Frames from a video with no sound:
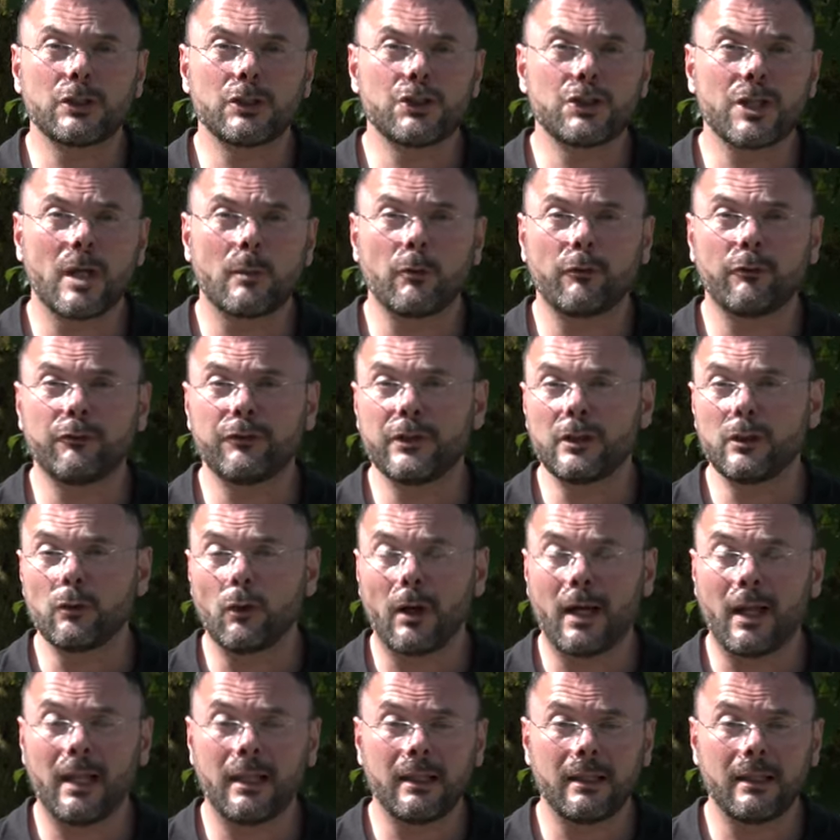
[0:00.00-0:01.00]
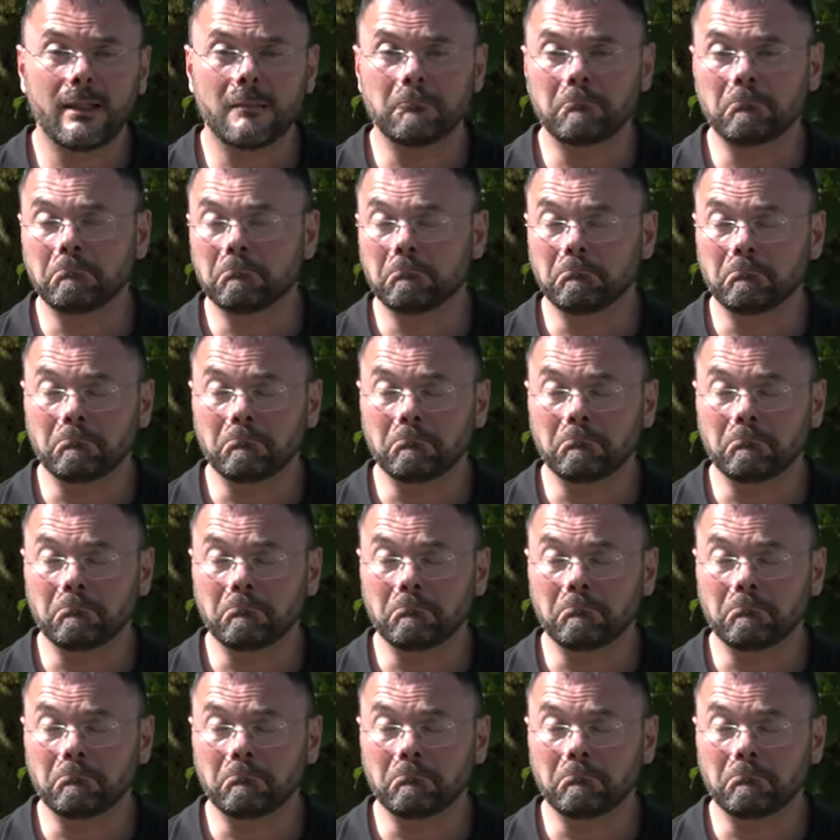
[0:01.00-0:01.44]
diciamo fino al